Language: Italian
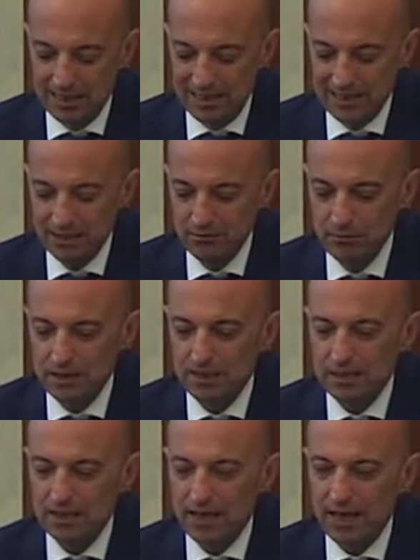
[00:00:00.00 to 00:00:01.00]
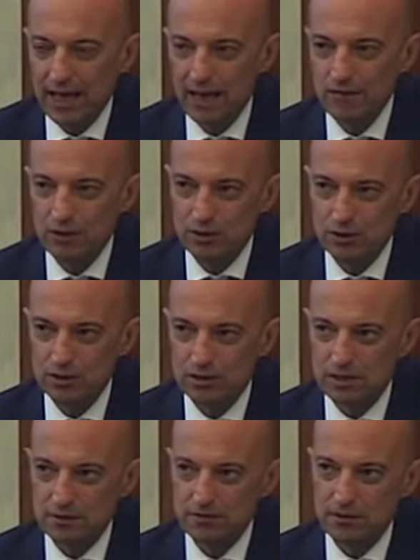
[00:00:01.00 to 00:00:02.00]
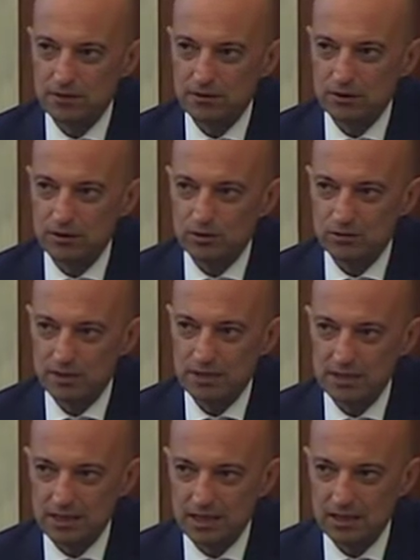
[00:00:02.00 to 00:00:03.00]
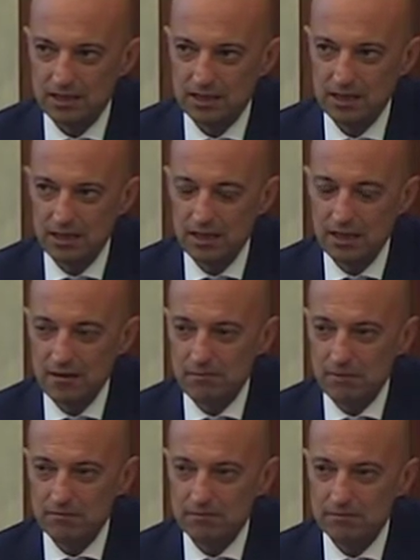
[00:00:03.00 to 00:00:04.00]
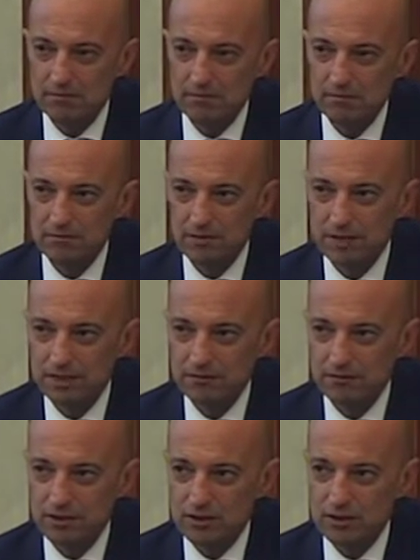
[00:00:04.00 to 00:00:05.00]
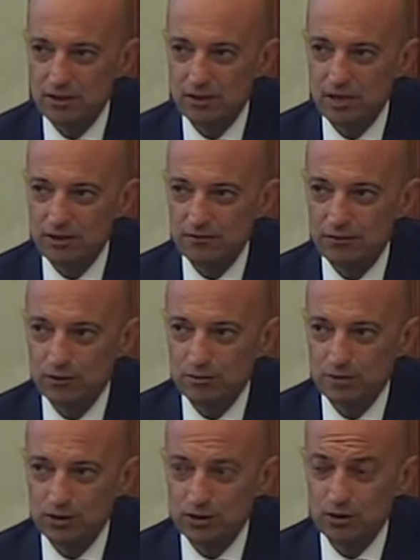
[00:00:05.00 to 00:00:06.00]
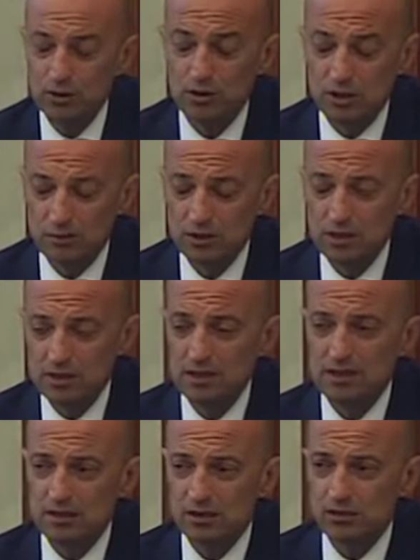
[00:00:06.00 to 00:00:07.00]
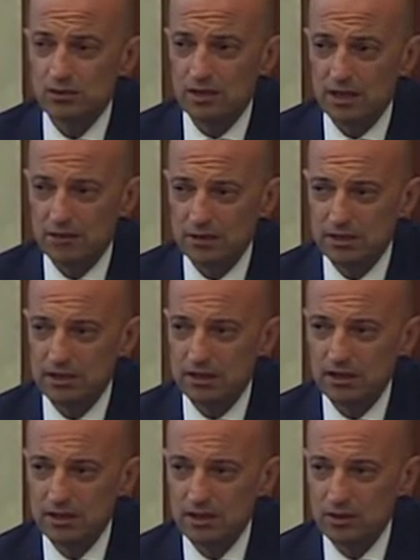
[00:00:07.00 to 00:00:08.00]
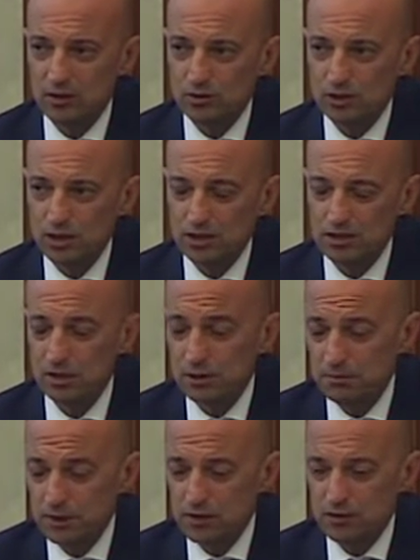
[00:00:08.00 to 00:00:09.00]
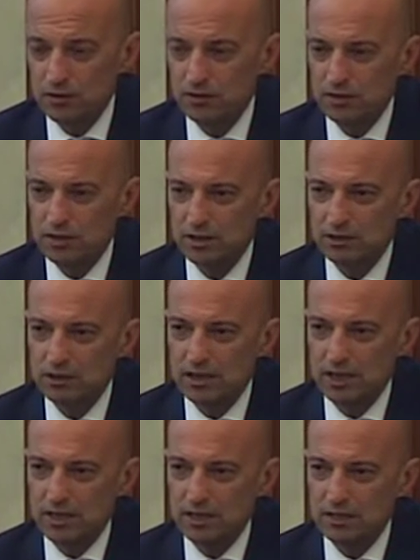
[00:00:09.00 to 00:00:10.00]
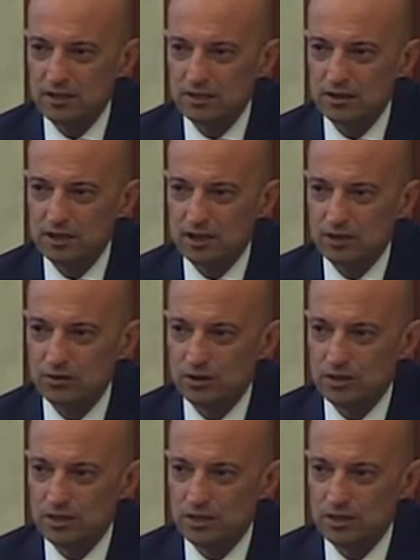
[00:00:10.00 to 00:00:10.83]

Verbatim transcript: realmente evitino il trasferimento del paziente ma, ma trasferiscono le informazioni, quindi esistano collegamenti con centri spesso sovraregionali che siano in grado di